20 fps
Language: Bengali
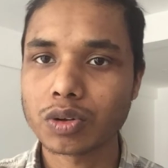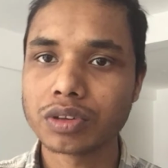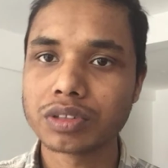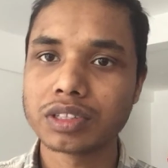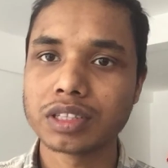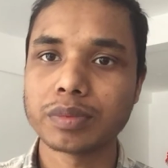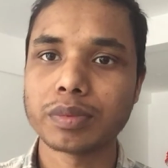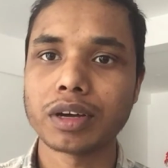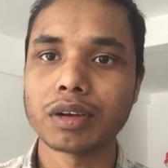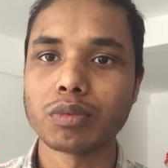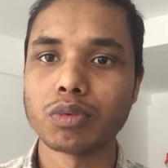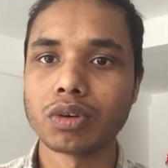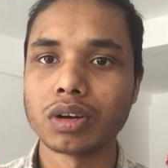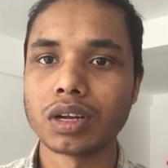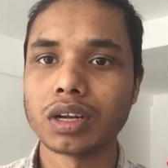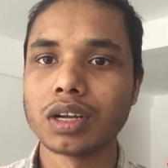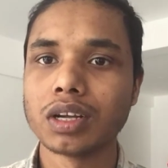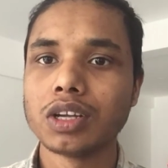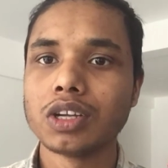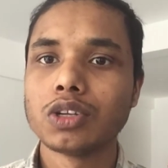করে দিতে পারবো না
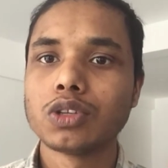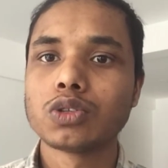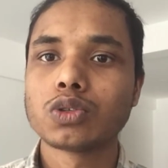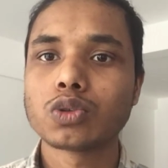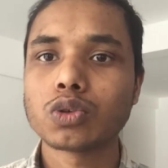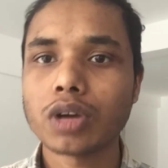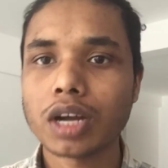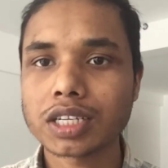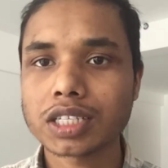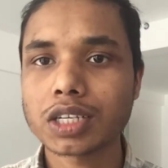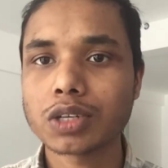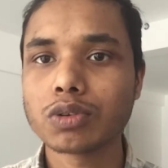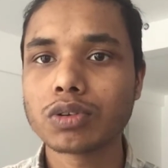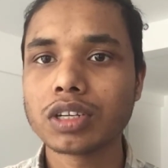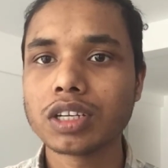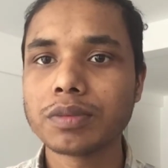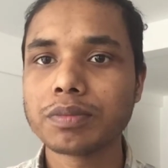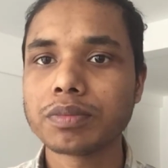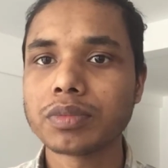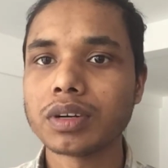সো আশা করি